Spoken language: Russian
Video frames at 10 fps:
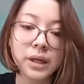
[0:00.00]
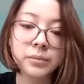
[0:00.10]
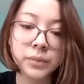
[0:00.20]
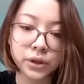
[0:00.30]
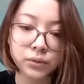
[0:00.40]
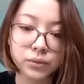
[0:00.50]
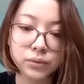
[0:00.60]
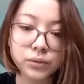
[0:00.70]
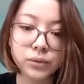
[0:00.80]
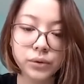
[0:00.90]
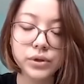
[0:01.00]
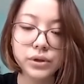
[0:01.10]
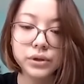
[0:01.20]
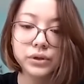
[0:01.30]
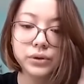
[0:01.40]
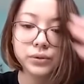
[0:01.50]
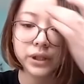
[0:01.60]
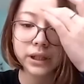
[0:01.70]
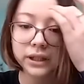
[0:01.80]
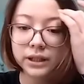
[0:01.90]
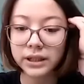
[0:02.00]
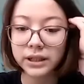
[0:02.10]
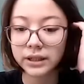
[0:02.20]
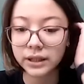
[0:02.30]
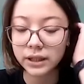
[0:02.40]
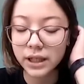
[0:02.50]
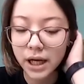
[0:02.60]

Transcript: обмену, ну, то есть студенты из России.